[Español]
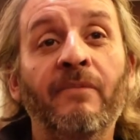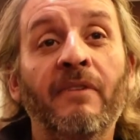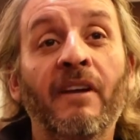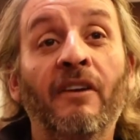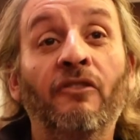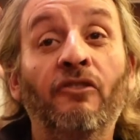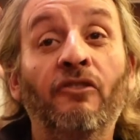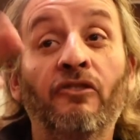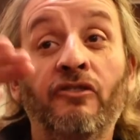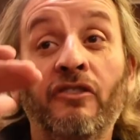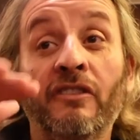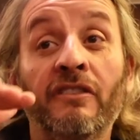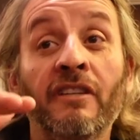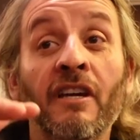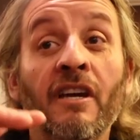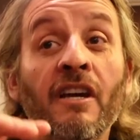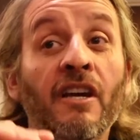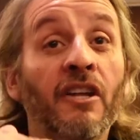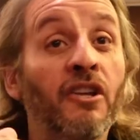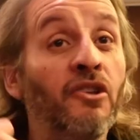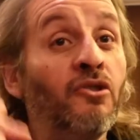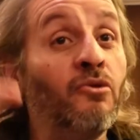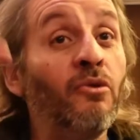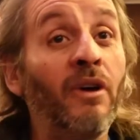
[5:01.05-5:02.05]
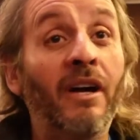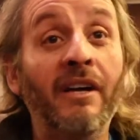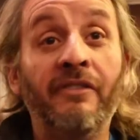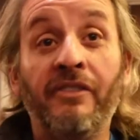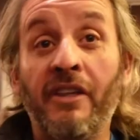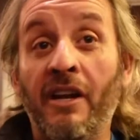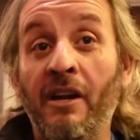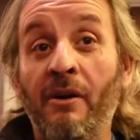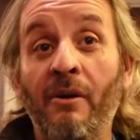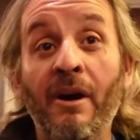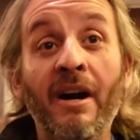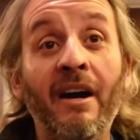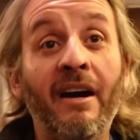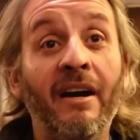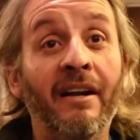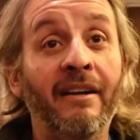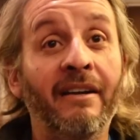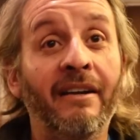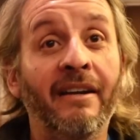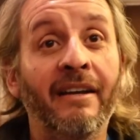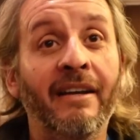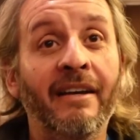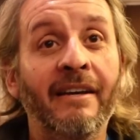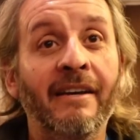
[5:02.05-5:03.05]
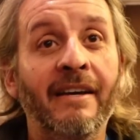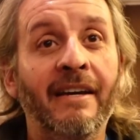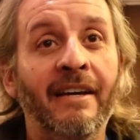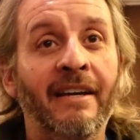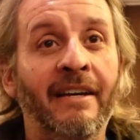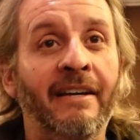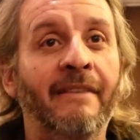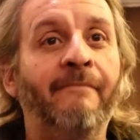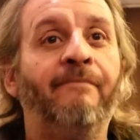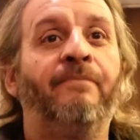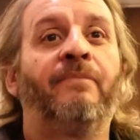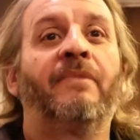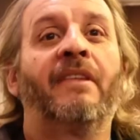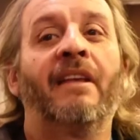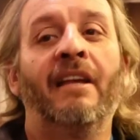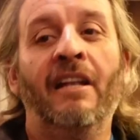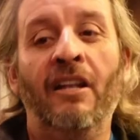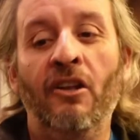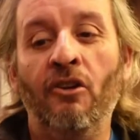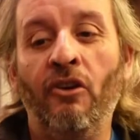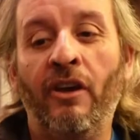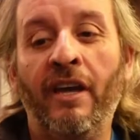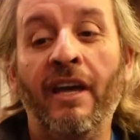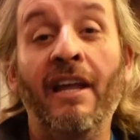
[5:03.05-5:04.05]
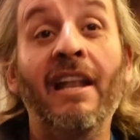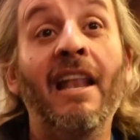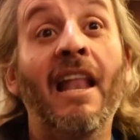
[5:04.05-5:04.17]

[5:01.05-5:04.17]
entonces nunca trabajan eh, lo que es